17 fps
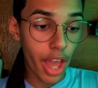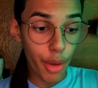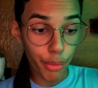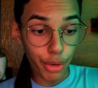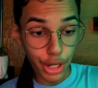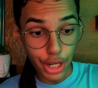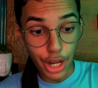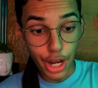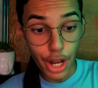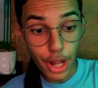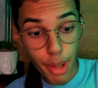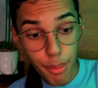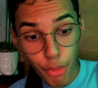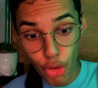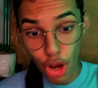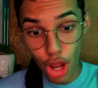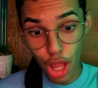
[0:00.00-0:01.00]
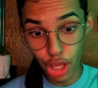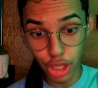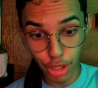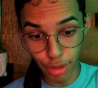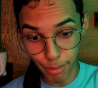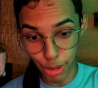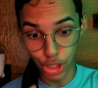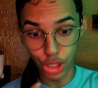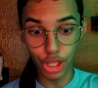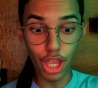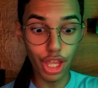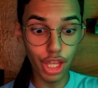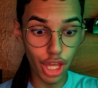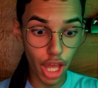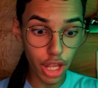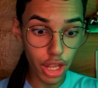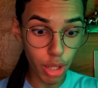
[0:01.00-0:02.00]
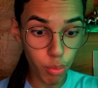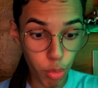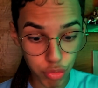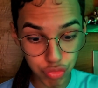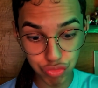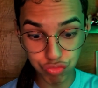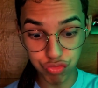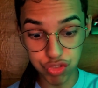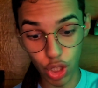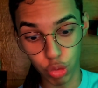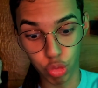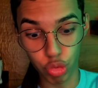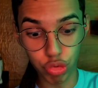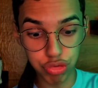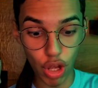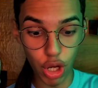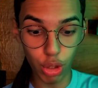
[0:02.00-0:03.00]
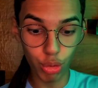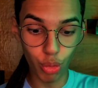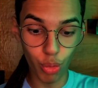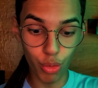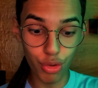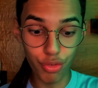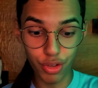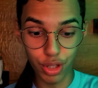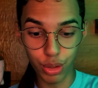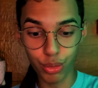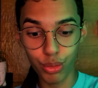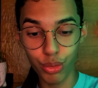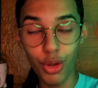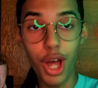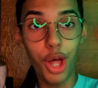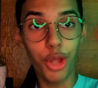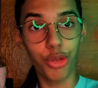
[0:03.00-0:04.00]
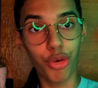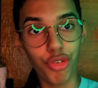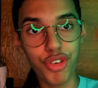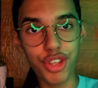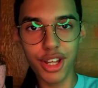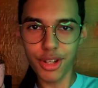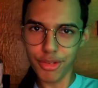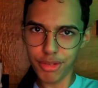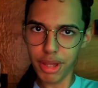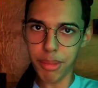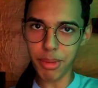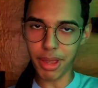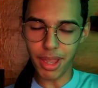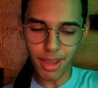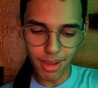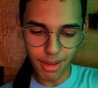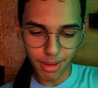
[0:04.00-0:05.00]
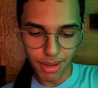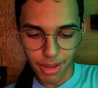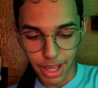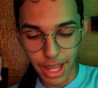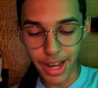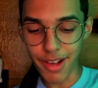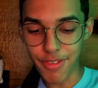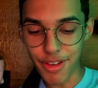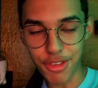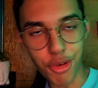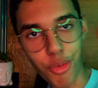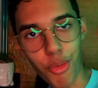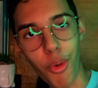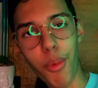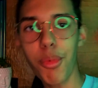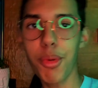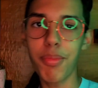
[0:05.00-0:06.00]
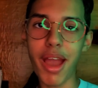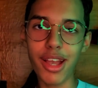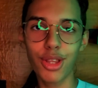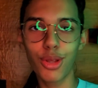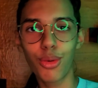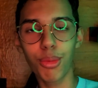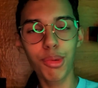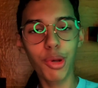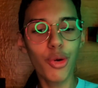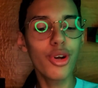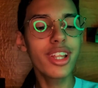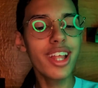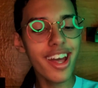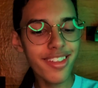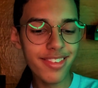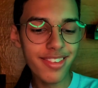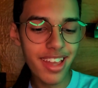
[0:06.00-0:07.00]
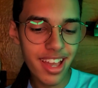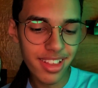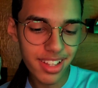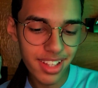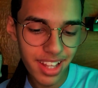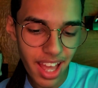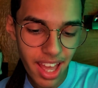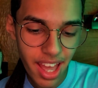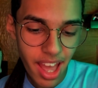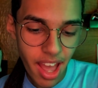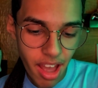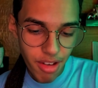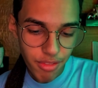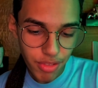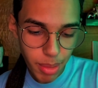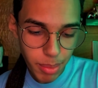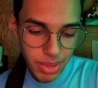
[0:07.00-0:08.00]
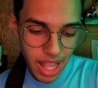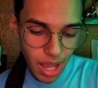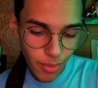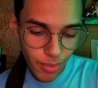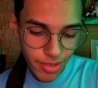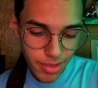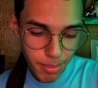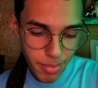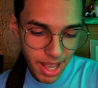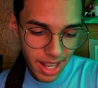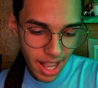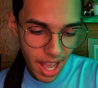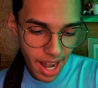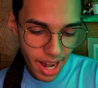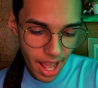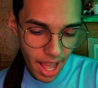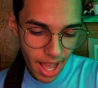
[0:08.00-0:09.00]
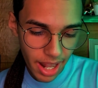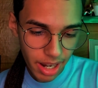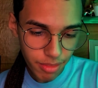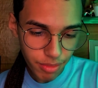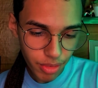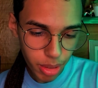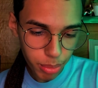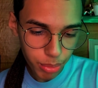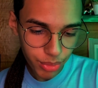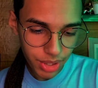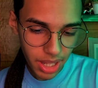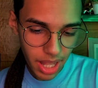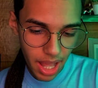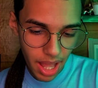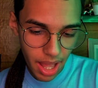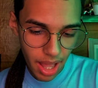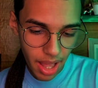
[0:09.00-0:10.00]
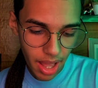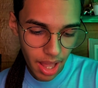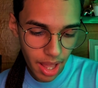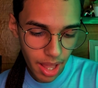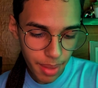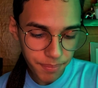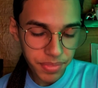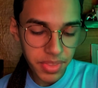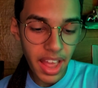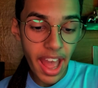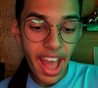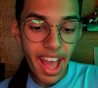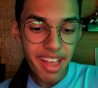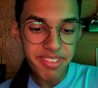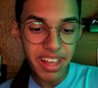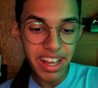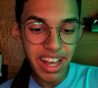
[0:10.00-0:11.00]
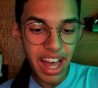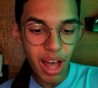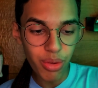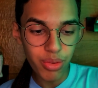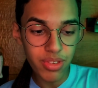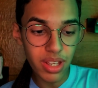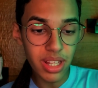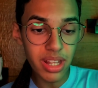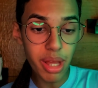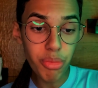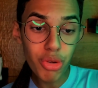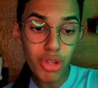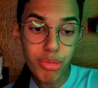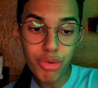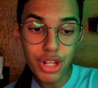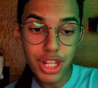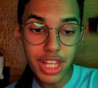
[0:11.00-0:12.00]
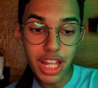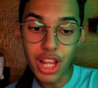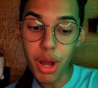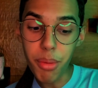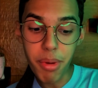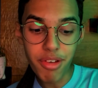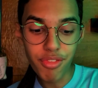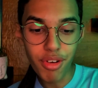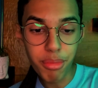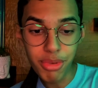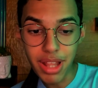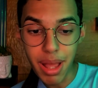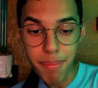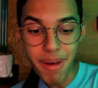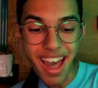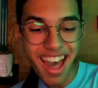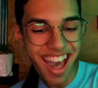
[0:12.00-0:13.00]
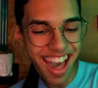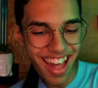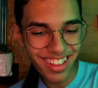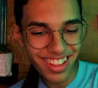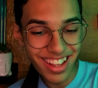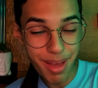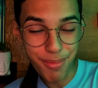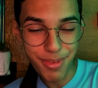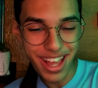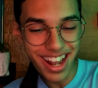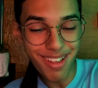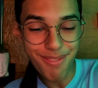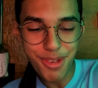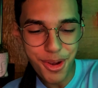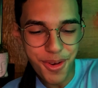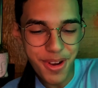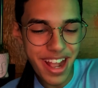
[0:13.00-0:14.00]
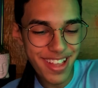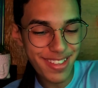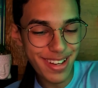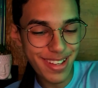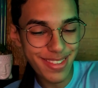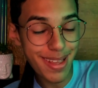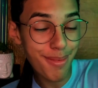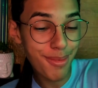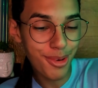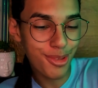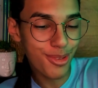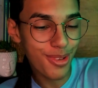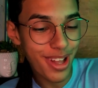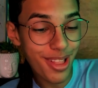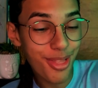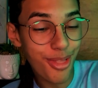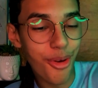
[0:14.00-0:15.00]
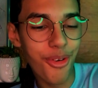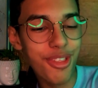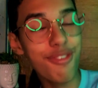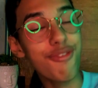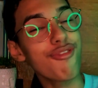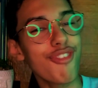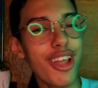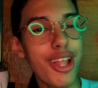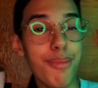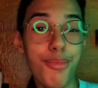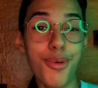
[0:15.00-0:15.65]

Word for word: Eu queria namorar aqui, mas ninguém quer, né? fica tudo falando coisa, fica tudo duvidando de mim. Queria fazer um comeback do Clube Coi decente, é né? Vamos dar a coisa mais cara a ela, vamos dar essa calça, que não é muito bonita não, mas vamos dar barrada, né? Porque ela me conhece, ela sabe que eu sou a dona e filha